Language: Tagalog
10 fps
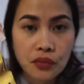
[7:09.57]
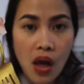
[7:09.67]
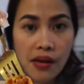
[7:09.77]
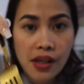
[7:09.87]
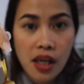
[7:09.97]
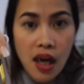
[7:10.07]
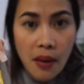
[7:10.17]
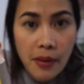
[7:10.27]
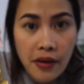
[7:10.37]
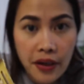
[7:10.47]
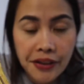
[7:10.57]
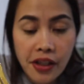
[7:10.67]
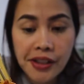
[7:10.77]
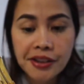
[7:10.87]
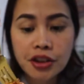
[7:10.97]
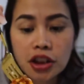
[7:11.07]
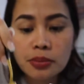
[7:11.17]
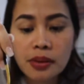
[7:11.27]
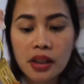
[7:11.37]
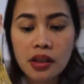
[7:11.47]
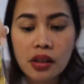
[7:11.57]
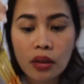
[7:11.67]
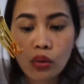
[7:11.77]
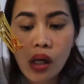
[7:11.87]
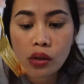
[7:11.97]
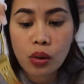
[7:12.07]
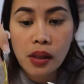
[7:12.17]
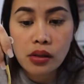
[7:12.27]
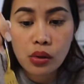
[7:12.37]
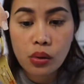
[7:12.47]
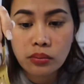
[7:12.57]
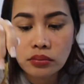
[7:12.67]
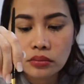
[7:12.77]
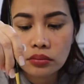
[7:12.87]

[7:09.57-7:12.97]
ay ilaha ba yung ganahan ng spaghetti katong aslom-aslom.